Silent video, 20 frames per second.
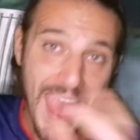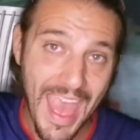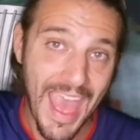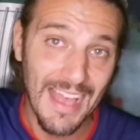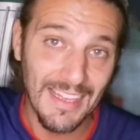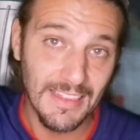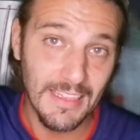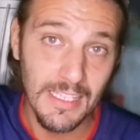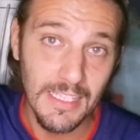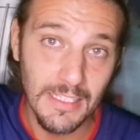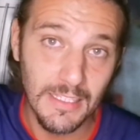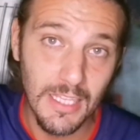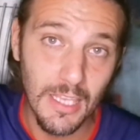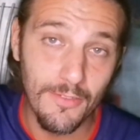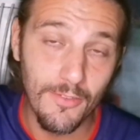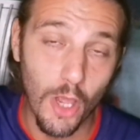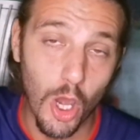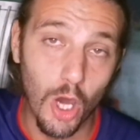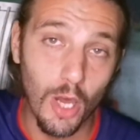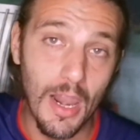è a
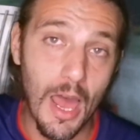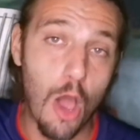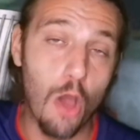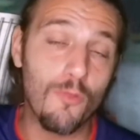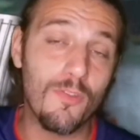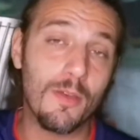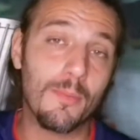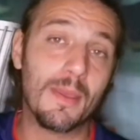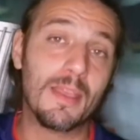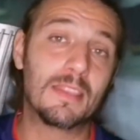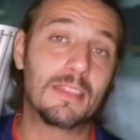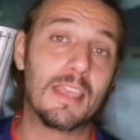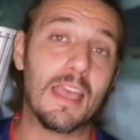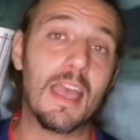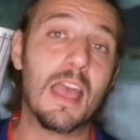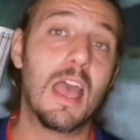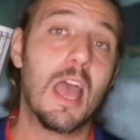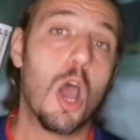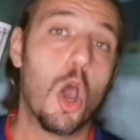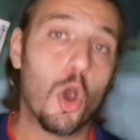tinte viola,
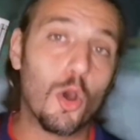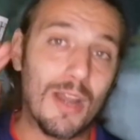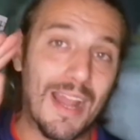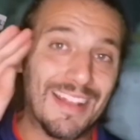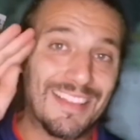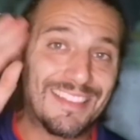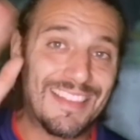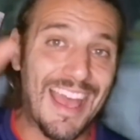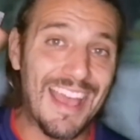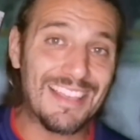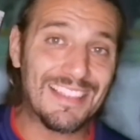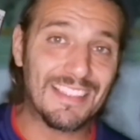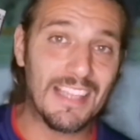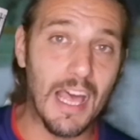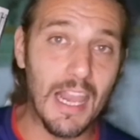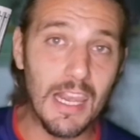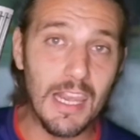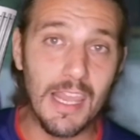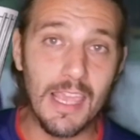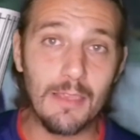ovviamente ora
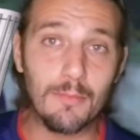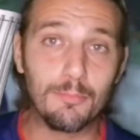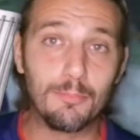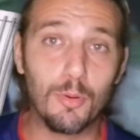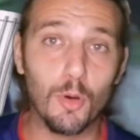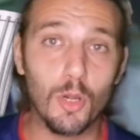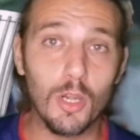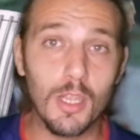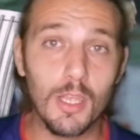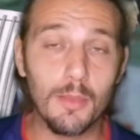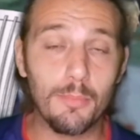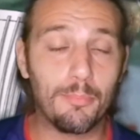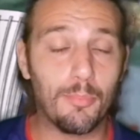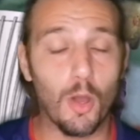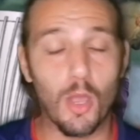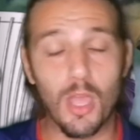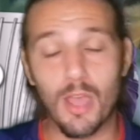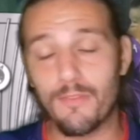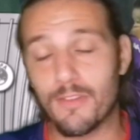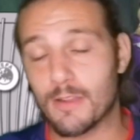testa all'Empoli,
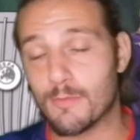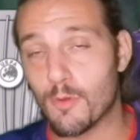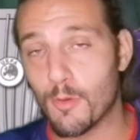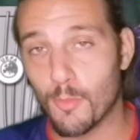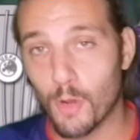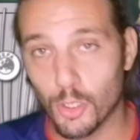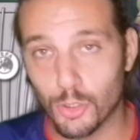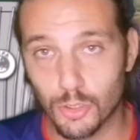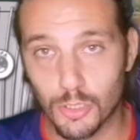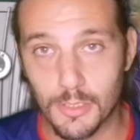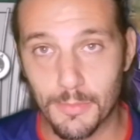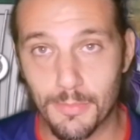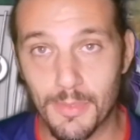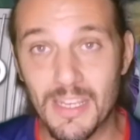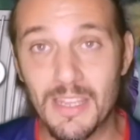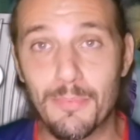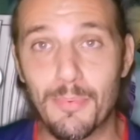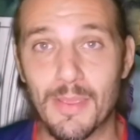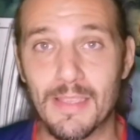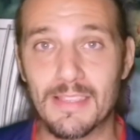poi avremo modo di,
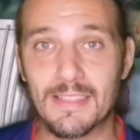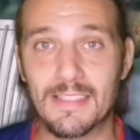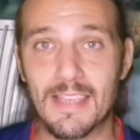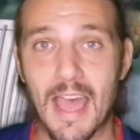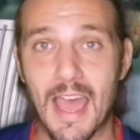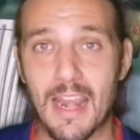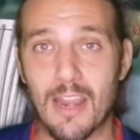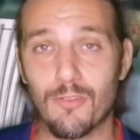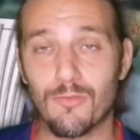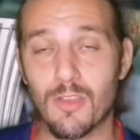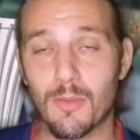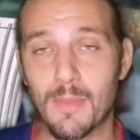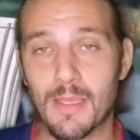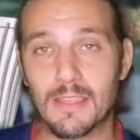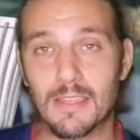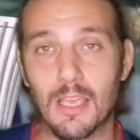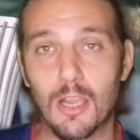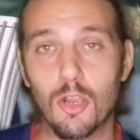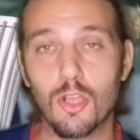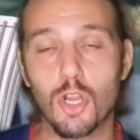di pensare
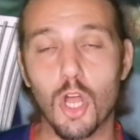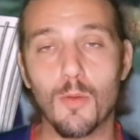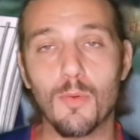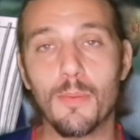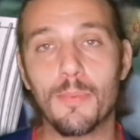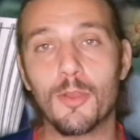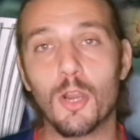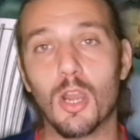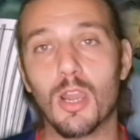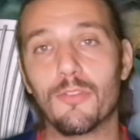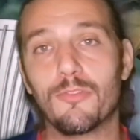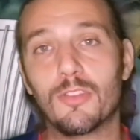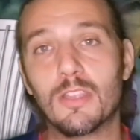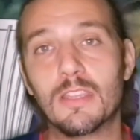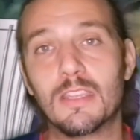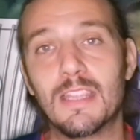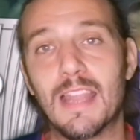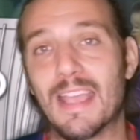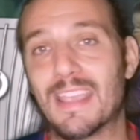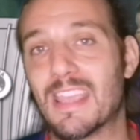ovviamente all'Europa, però la
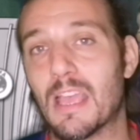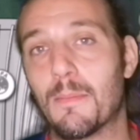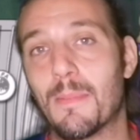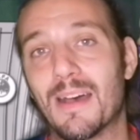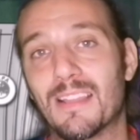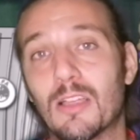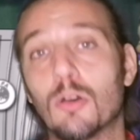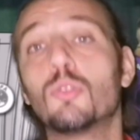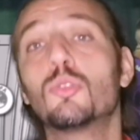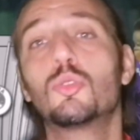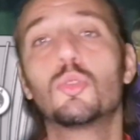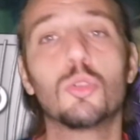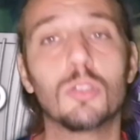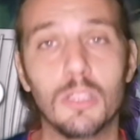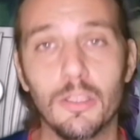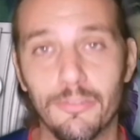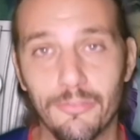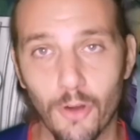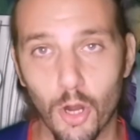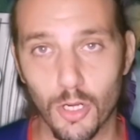Fiorentina è chiamata a un tour
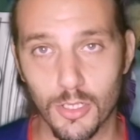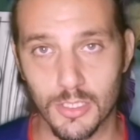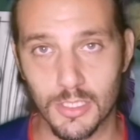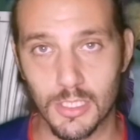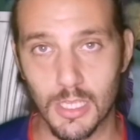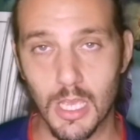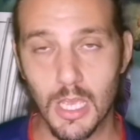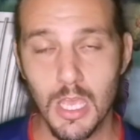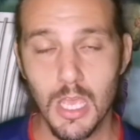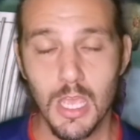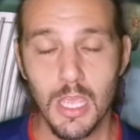de force